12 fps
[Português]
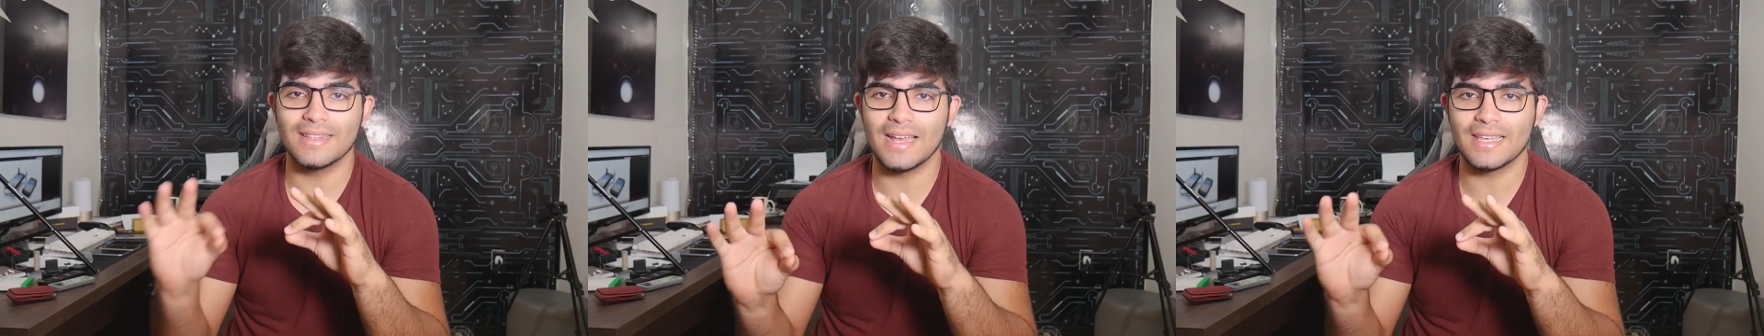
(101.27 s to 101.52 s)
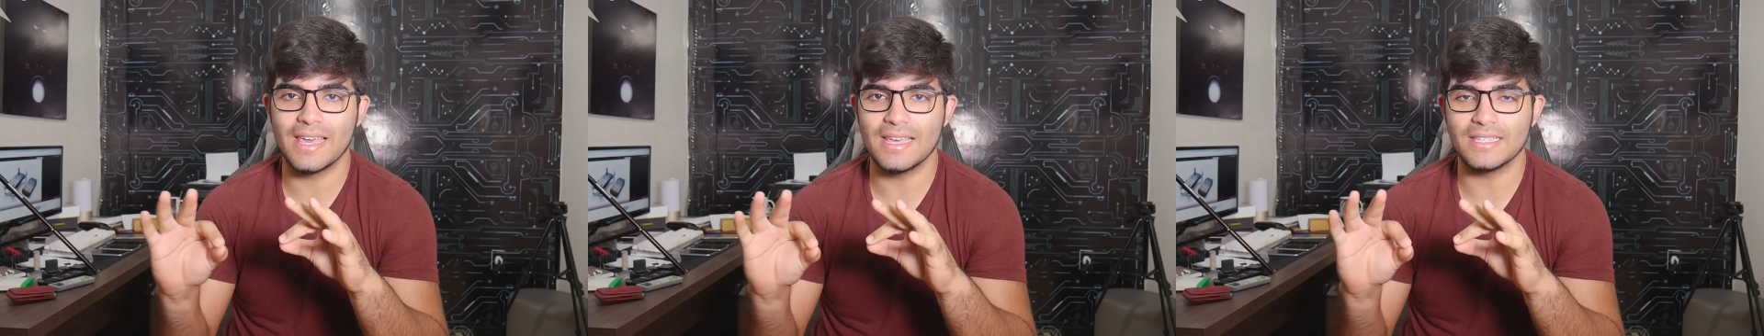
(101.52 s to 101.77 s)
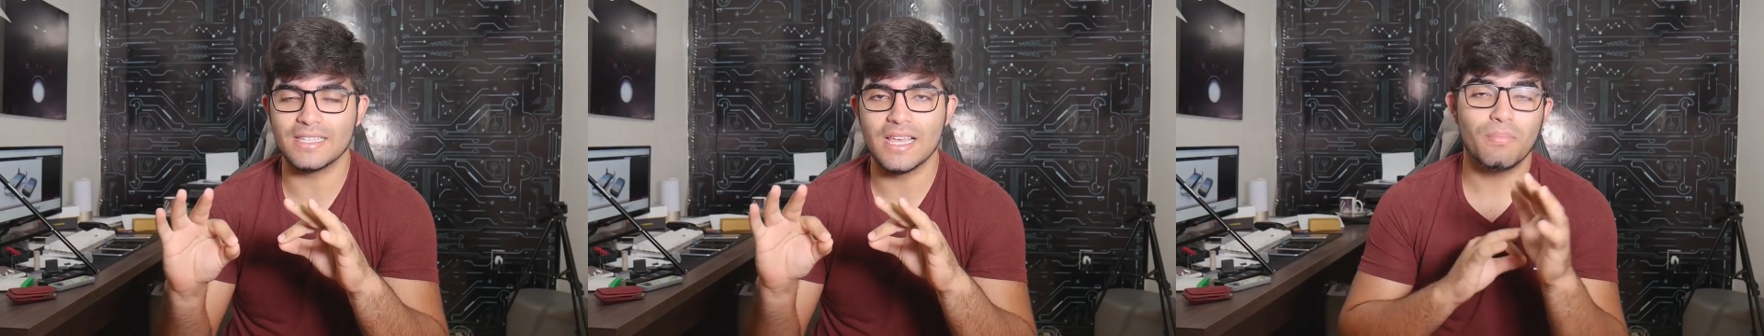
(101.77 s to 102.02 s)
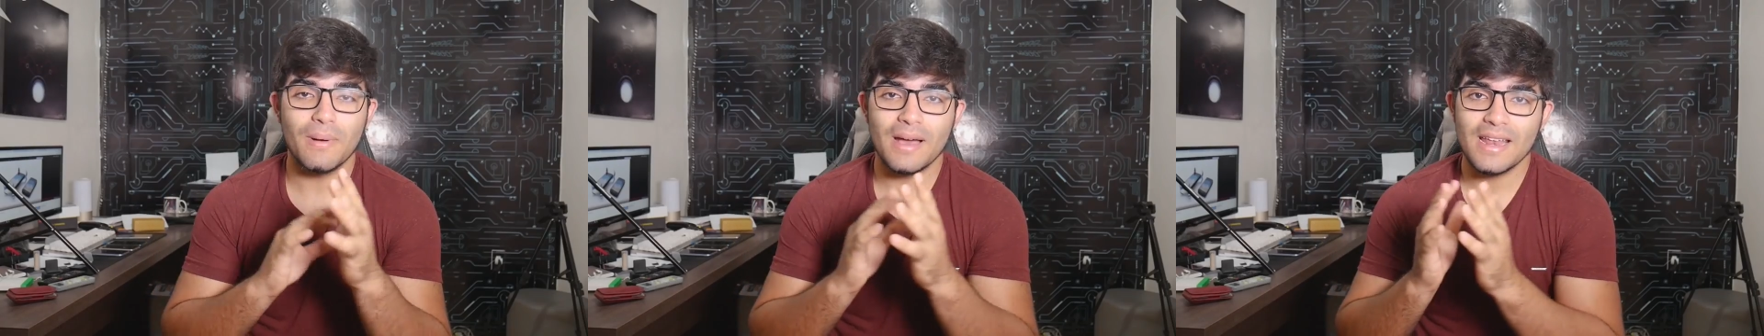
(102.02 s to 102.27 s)
na case.
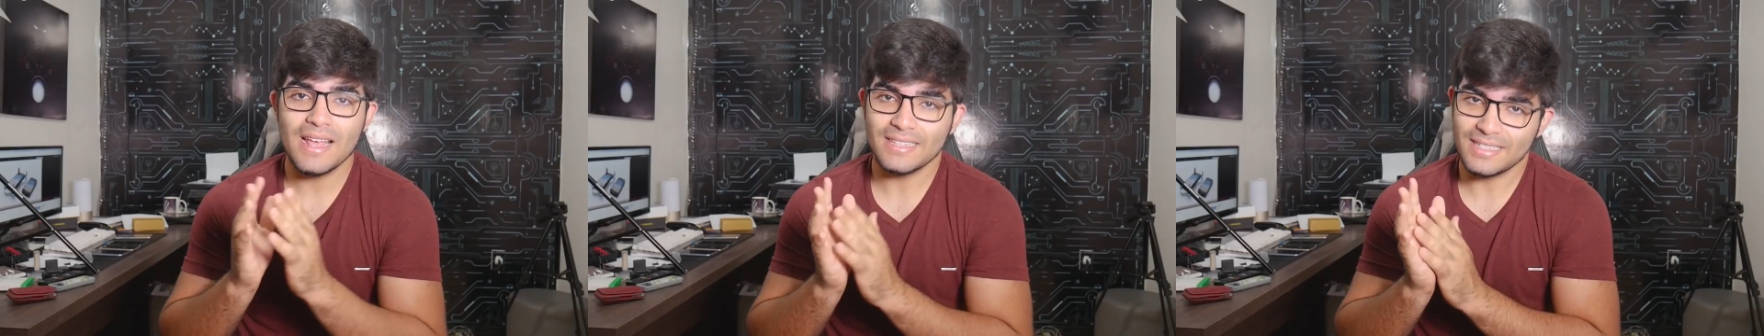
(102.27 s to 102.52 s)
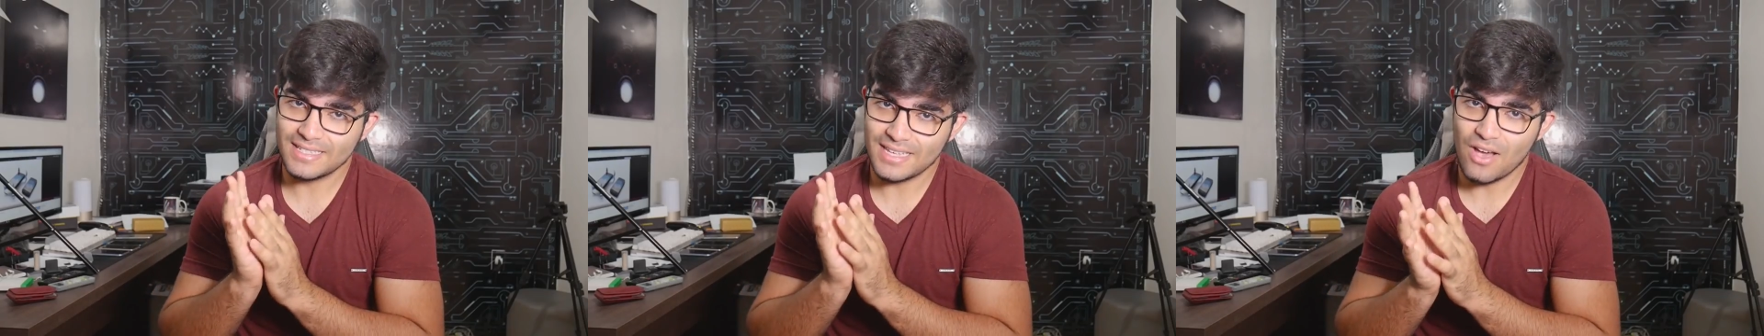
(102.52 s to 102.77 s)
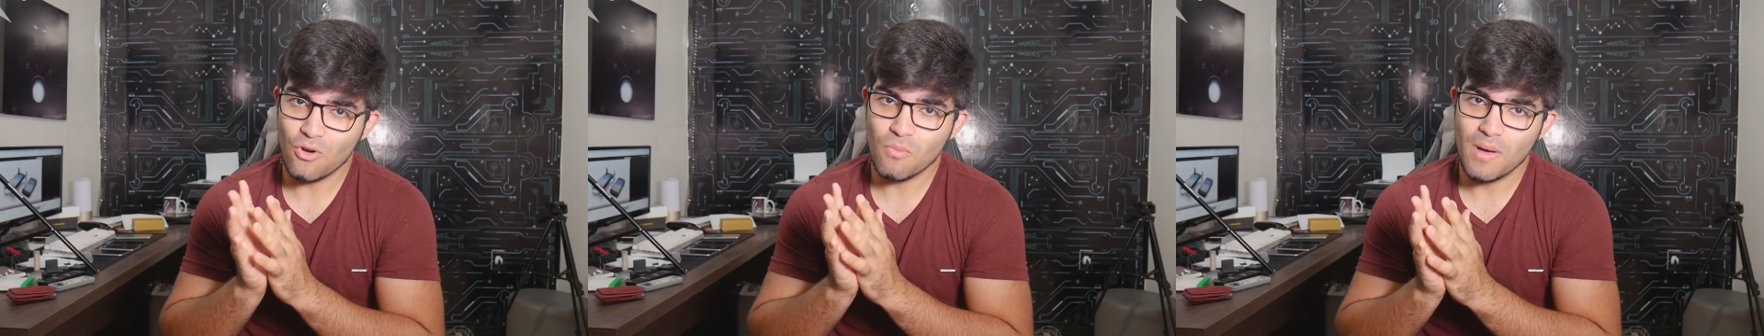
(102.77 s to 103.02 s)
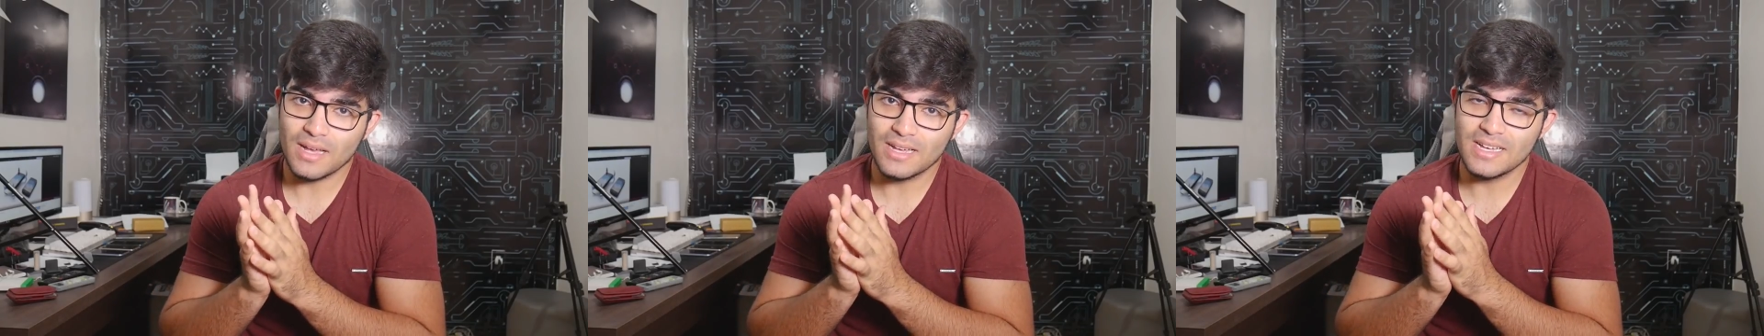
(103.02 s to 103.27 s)
Parece ser algo
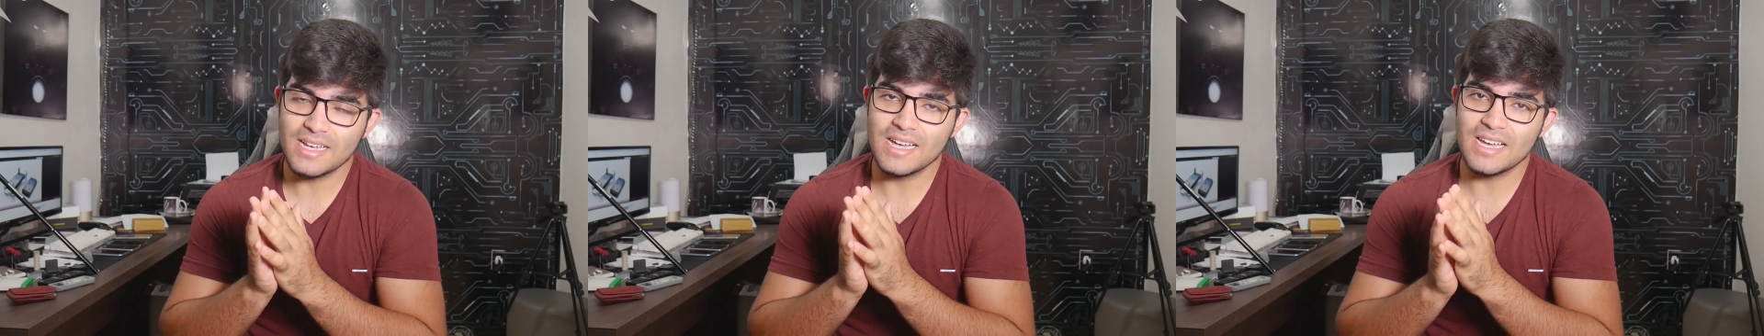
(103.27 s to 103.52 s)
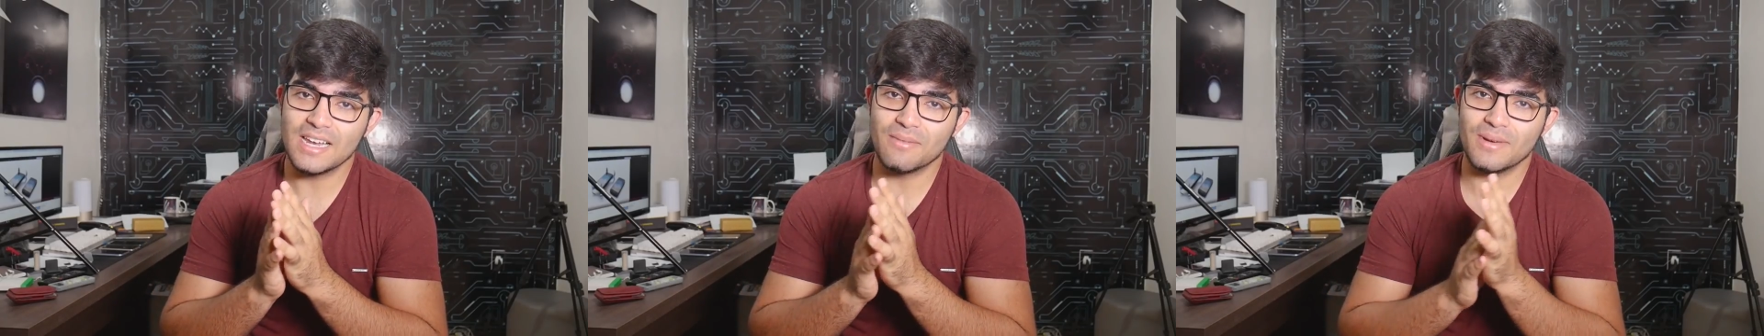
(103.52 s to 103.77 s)
bacana,